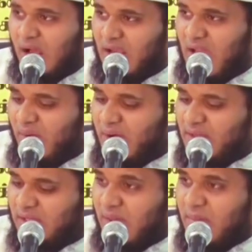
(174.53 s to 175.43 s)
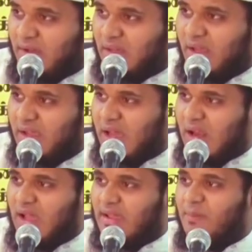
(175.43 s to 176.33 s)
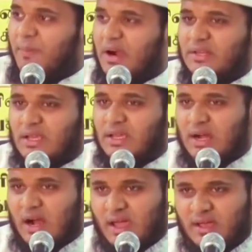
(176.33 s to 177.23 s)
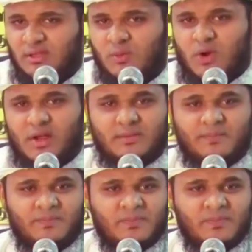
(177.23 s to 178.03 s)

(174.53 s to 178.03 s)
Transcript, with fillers: அல்லாஹ் இடத்திலே மீட்டிங்கை அல்லாஹ் ஏற்பாடு செய்கிறான் ஐந்து முறை